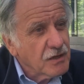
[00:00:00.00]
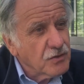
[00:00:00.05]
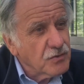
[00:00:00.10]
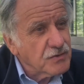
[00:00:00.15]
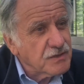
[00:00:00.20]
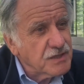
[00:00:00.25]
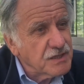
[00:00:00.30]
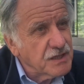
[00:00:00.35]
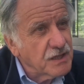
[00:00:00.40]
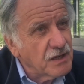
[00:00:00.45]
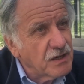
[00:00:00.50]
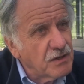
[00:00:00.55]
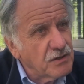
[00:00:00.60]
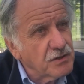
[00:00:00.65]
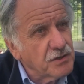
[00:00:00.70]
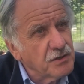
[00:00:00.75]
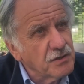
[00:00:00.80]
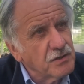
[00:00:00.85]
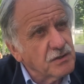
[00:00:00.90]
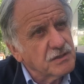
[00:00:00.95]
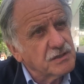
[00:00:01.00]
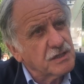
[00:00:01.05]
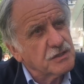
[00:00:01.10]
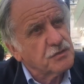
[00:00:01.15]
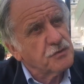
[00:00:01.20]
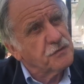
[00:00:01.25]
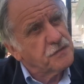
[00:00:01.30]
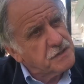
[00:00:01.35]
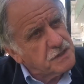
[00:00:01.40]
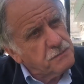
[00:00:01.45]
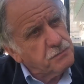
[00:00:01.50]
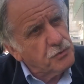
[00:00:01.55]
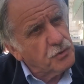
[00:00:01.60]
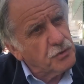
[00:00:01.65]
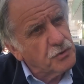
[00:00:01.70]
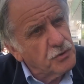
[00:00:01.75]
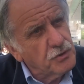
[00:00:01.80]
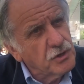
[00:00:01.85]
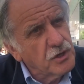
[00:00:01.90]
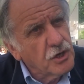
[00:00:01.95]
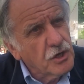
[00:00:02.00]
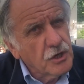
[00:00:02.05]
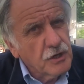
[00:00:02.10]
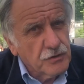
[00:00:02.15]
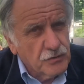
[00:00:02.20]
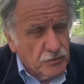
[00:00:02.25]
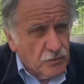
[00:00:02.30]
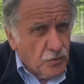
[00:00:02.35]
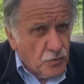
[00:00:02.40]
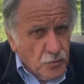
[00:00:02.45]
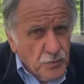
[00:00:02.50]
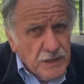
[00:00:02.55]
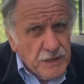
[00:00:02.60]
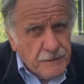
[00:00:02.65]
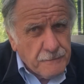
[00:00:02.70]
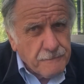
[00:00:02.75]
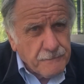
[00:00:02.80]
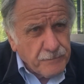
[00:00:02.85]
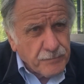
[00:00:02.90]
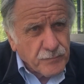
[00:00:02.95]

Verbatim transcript: considérant que ça suffisait pour eux. Donc oui,